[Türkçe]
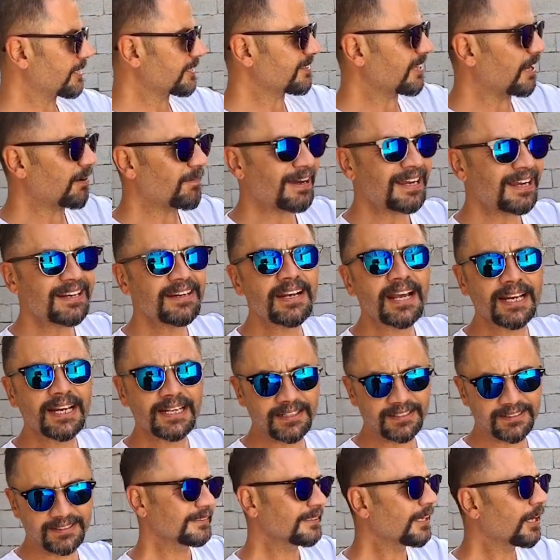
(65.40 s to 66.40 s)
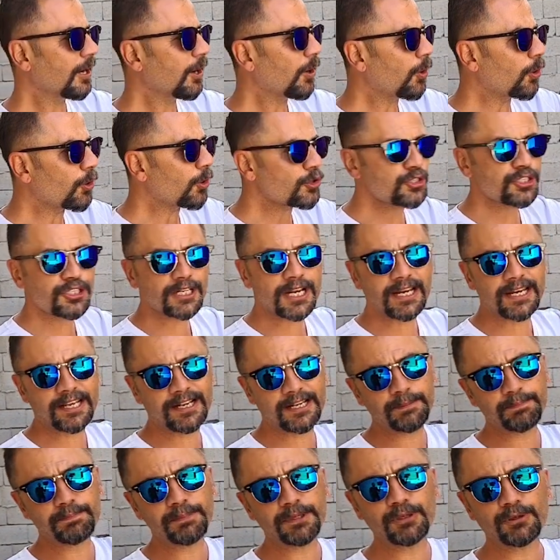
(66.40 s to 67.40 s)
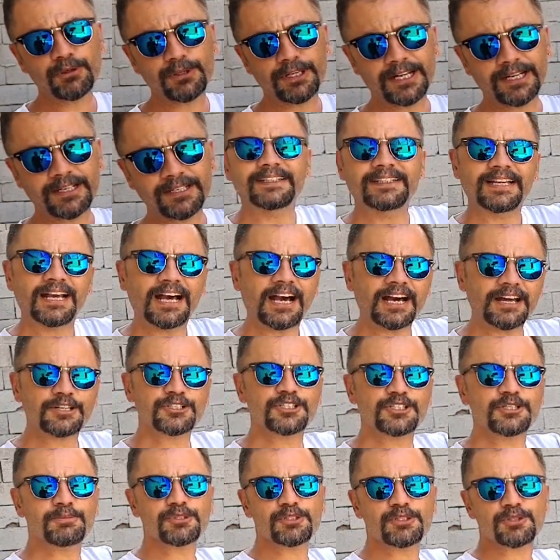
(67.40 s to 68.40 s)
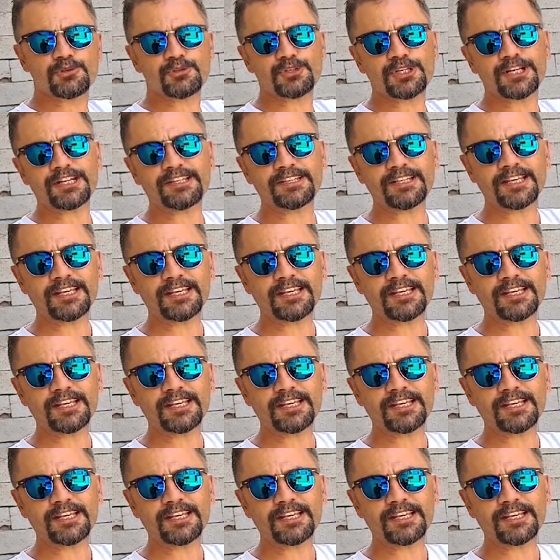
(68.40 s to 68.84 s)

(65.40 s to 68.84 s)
tavan rayları orijinal ekipman olarak aracımızın üzerinde